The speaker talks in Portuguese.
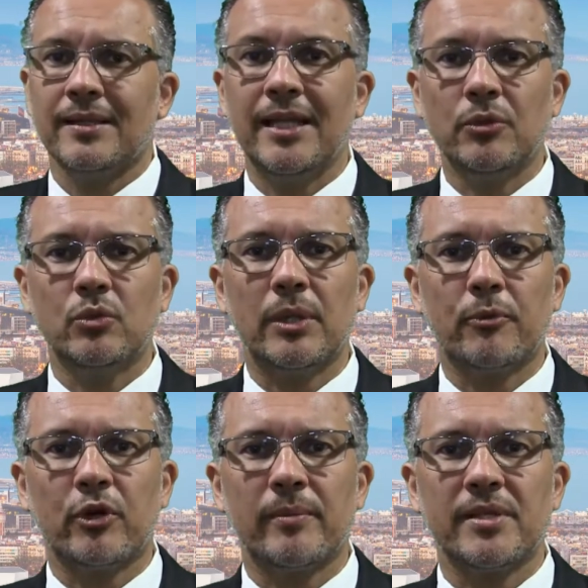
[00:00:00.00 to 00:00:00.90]
Dentro da
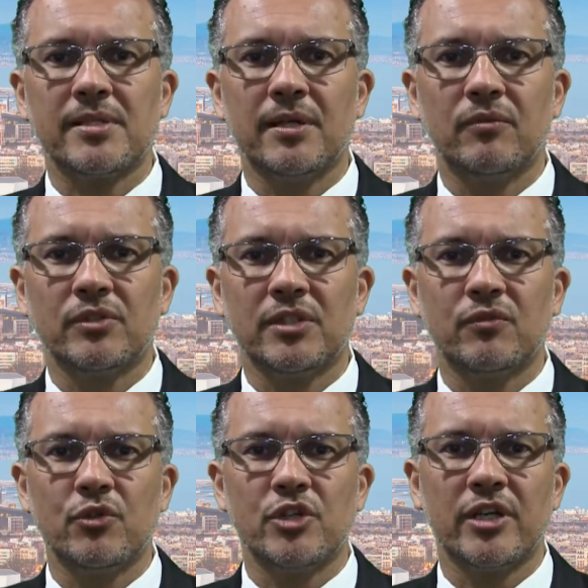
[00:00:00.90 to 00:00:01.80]
programação, vocês
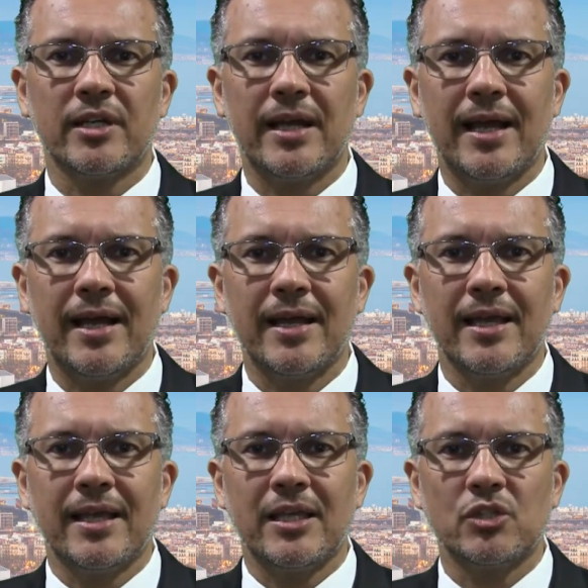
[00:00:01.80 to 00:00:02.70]
vão
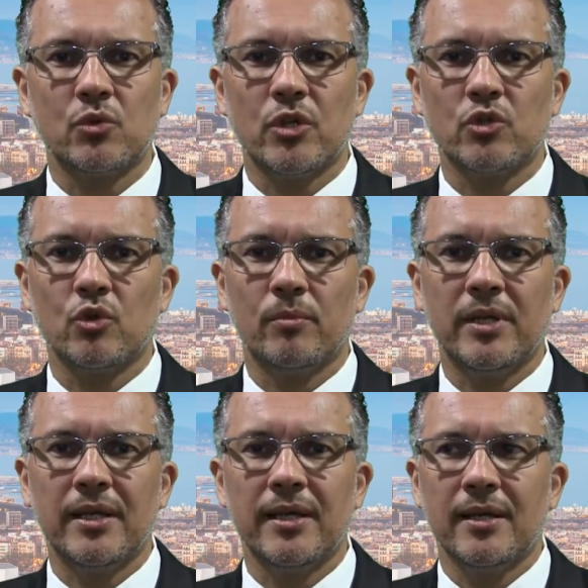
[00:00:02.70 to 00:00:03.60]
enxergar questões
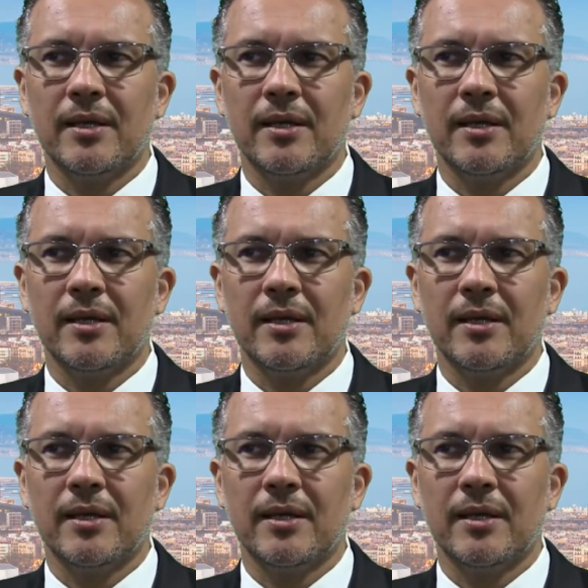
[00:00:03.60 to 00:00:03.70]
sobre